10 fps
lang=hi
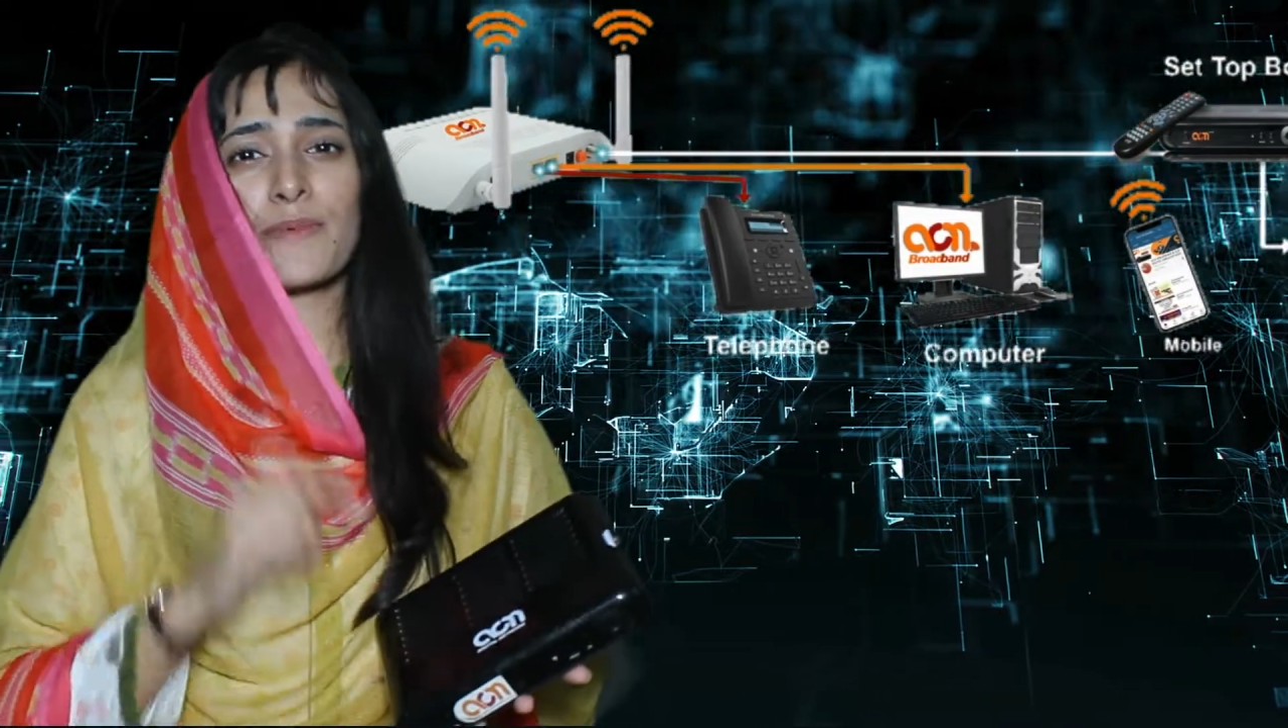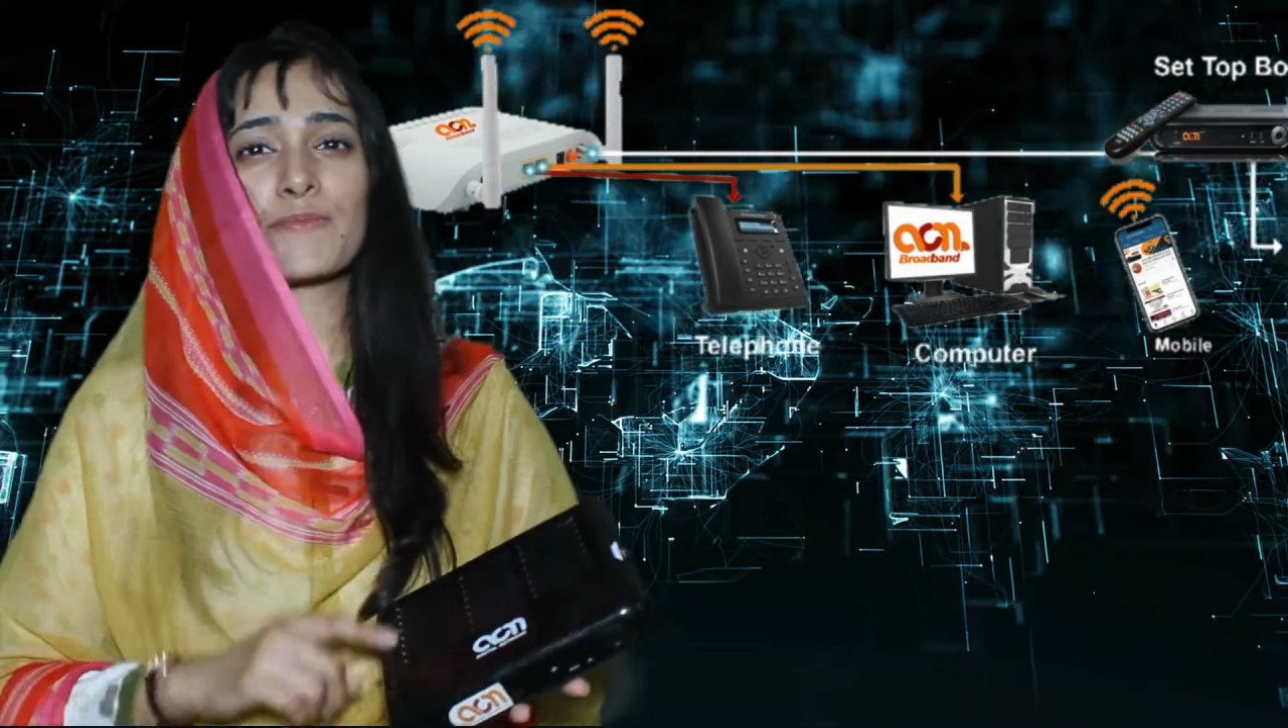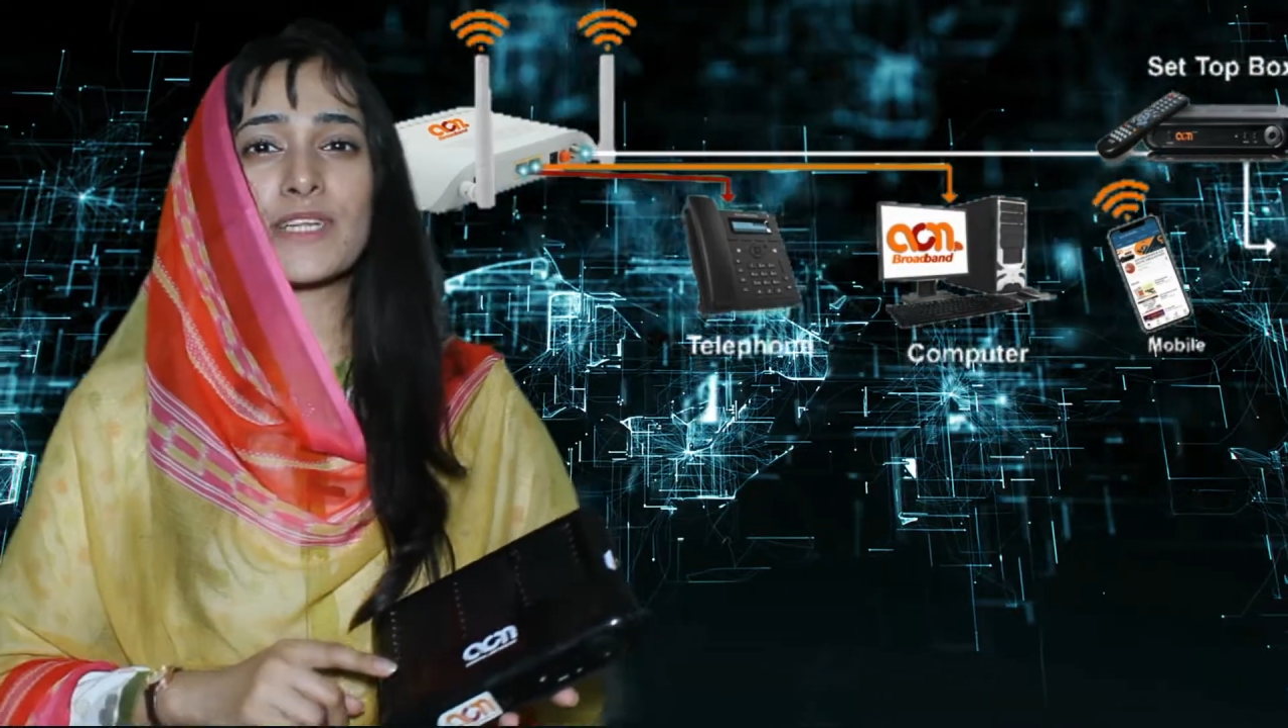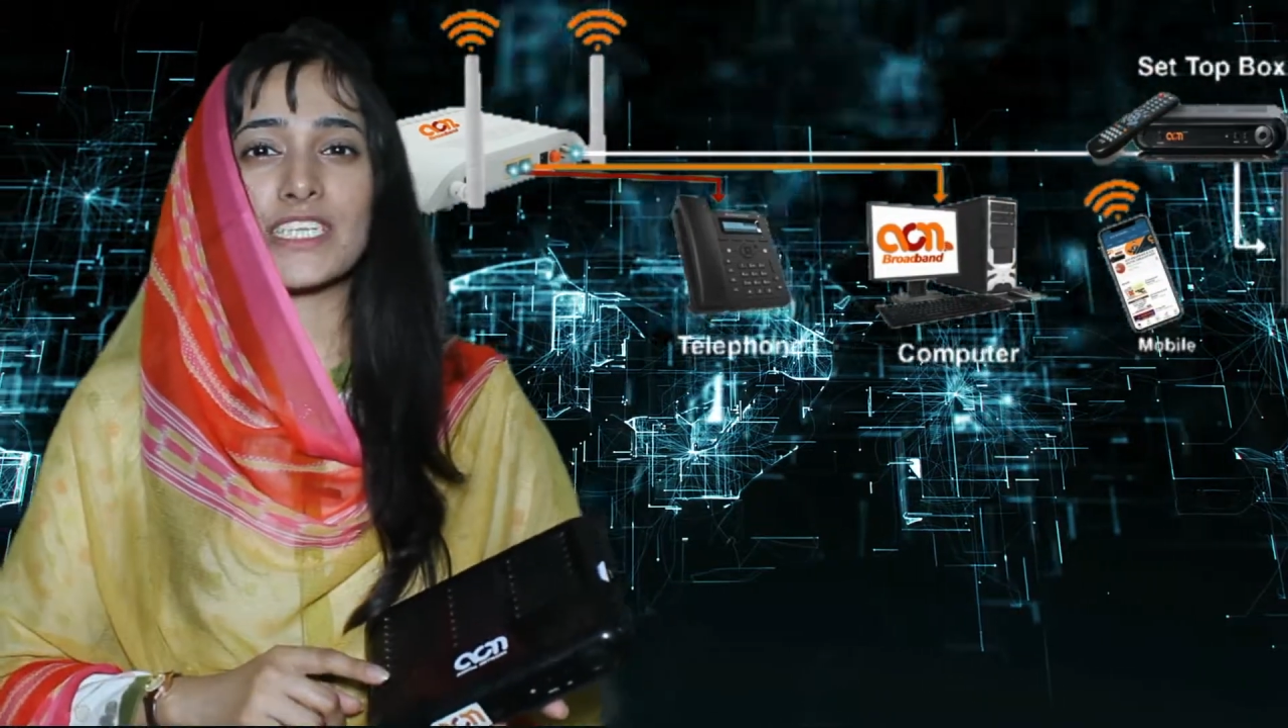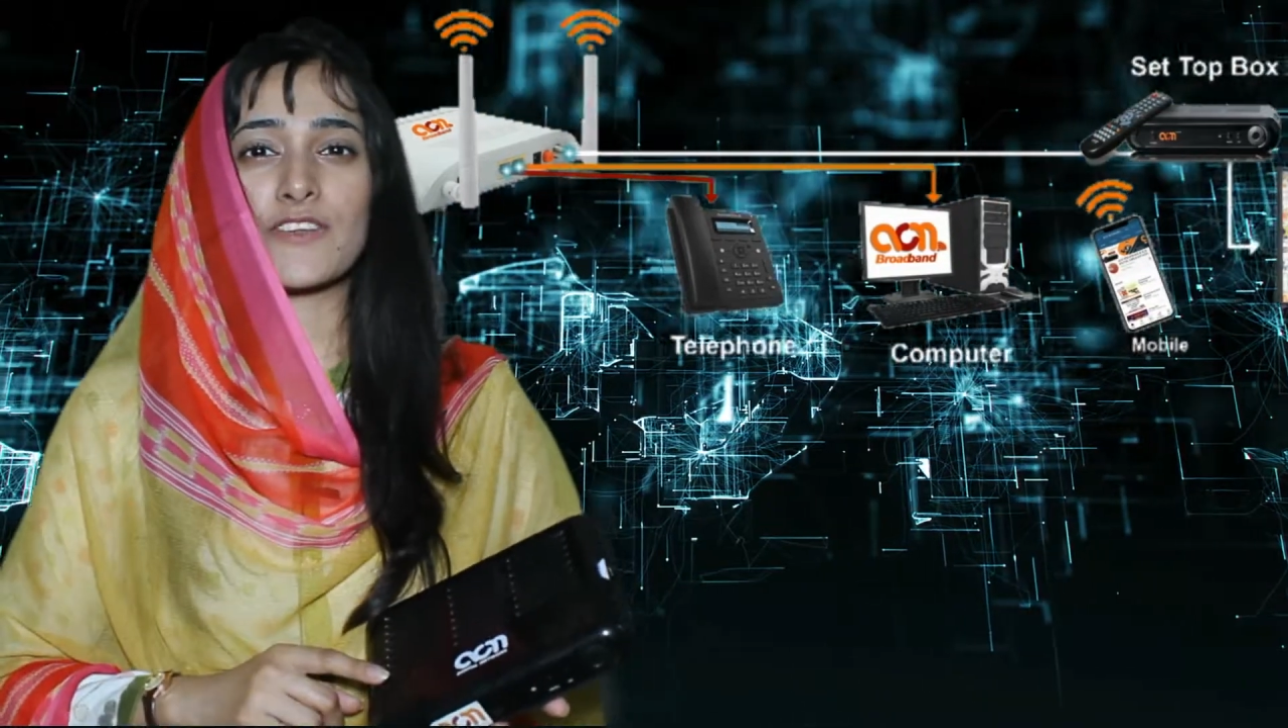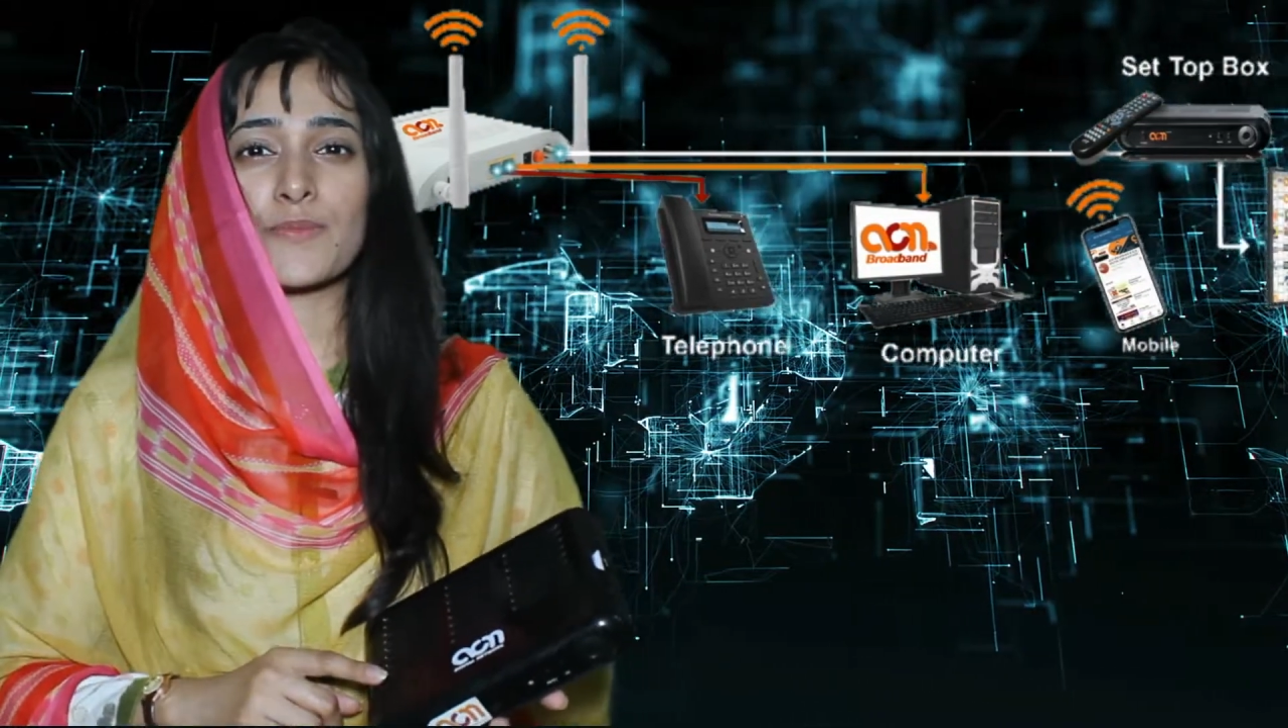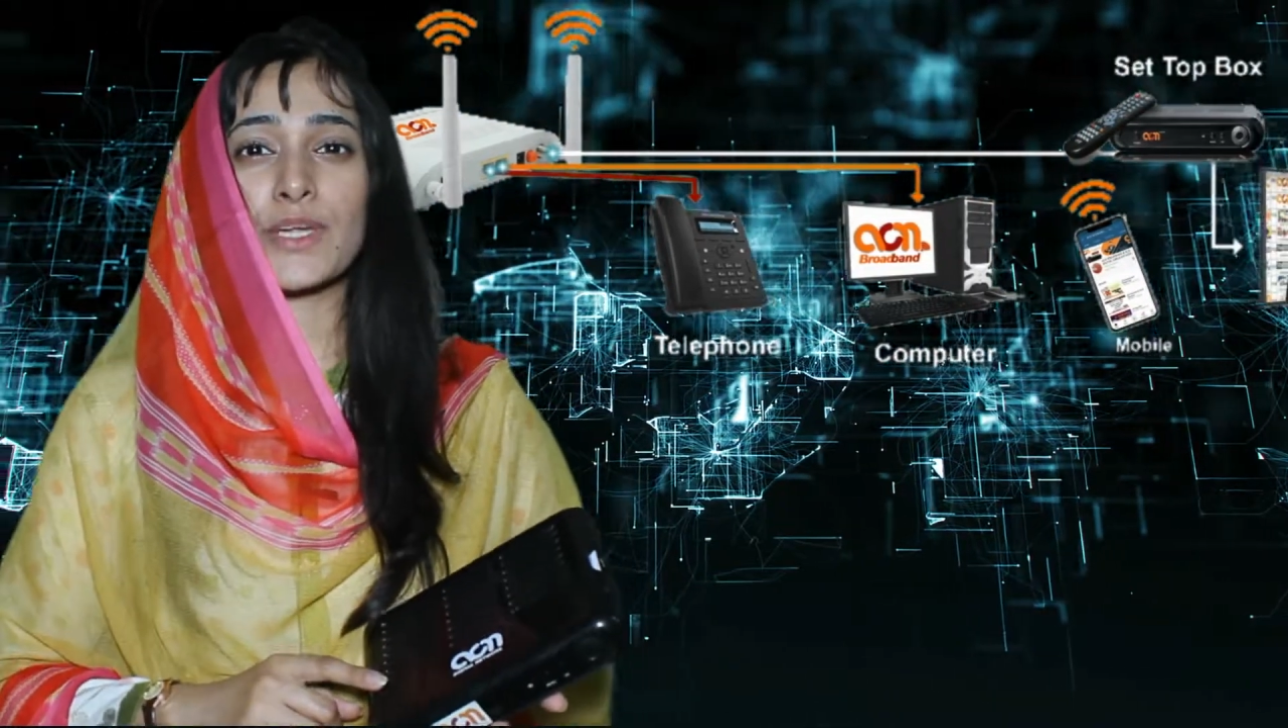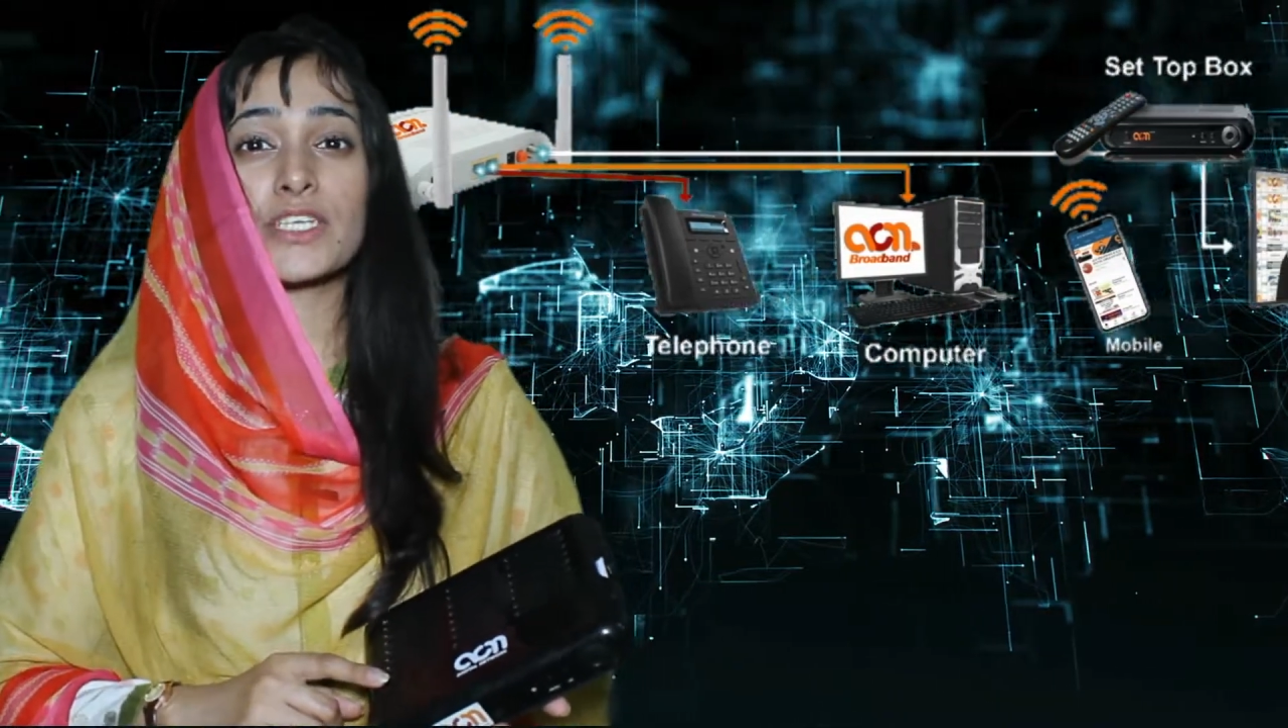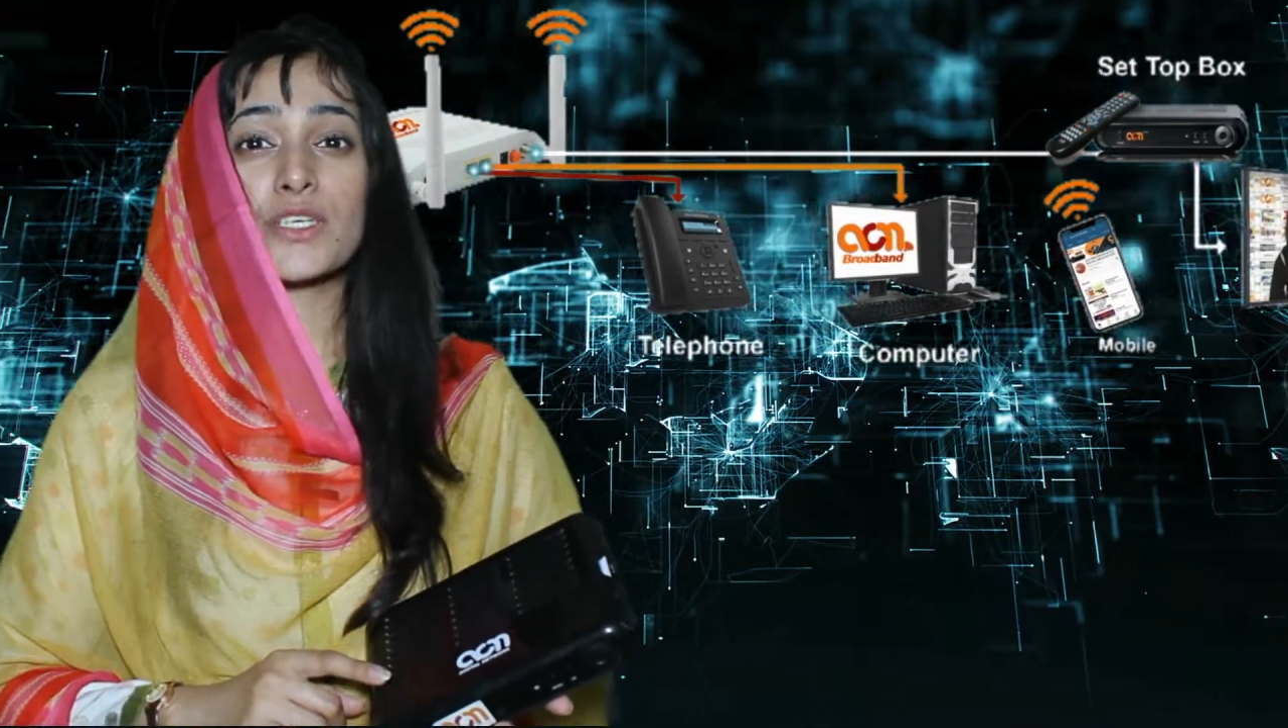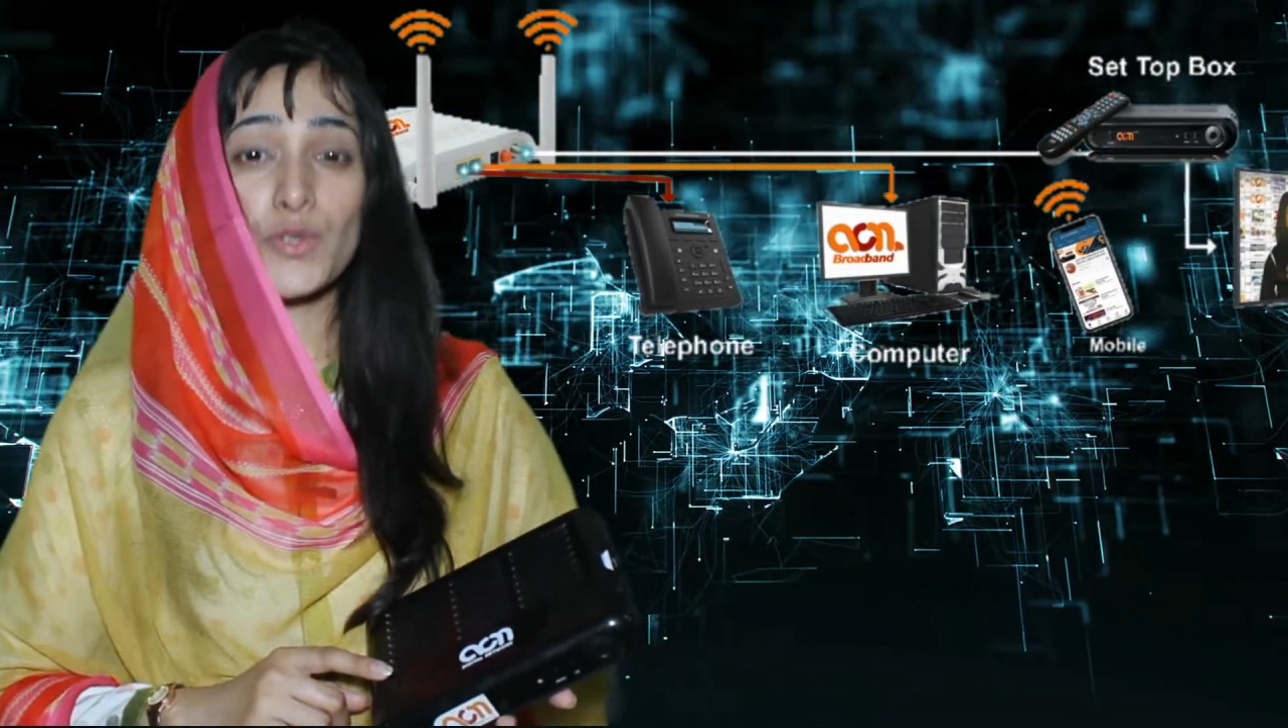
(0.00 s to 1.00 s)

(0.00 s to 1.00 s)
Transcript: अपने टीवी पे